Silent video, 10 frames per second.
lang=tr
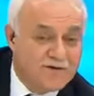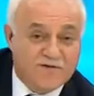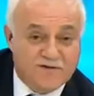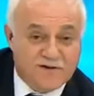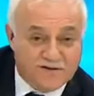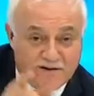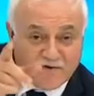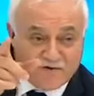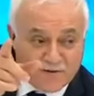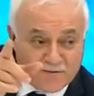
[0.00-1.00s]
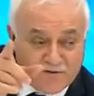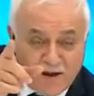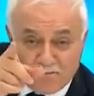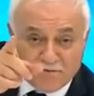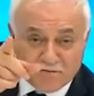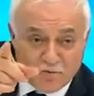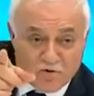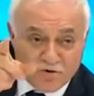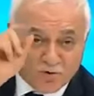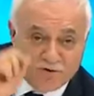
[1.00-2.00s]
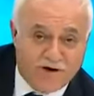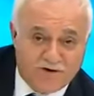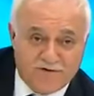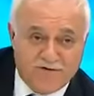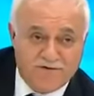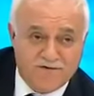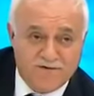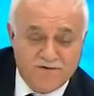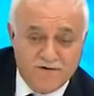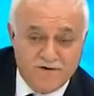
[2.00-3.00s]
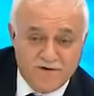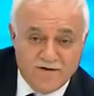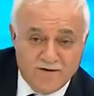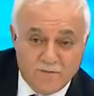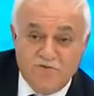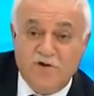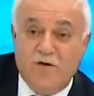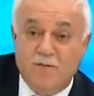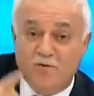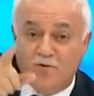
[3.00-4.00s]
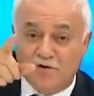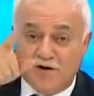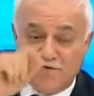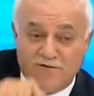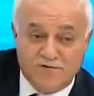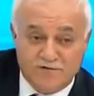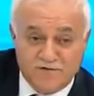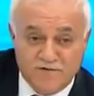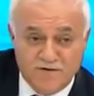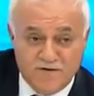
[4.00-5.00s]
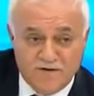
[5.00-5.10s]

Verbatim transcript: Ve siz izleyicilerimiz hepiniz bu işin ortağısınız. Bu sevabın ortağısınız.